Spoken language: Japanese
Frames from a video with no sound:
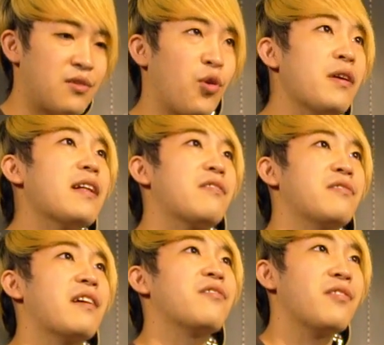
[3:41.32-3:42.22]
取れな
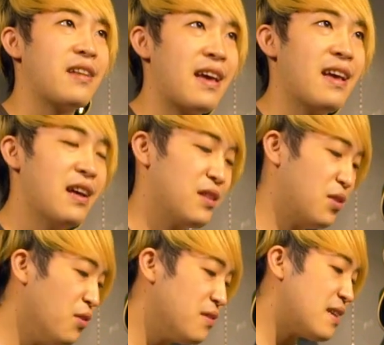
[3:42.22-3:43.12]
くなるので
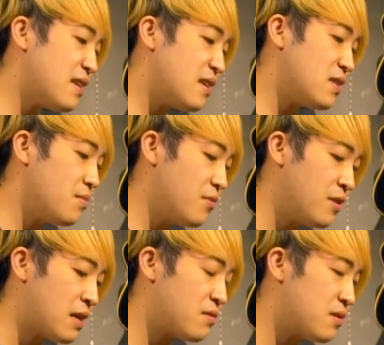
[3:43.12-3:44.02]
当然
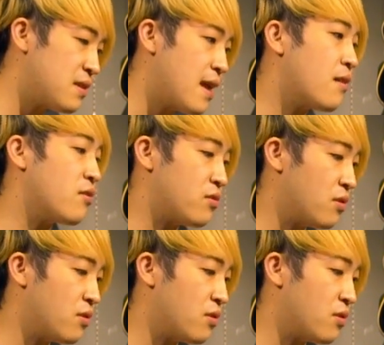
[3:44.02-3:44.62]
リズムが崩れるの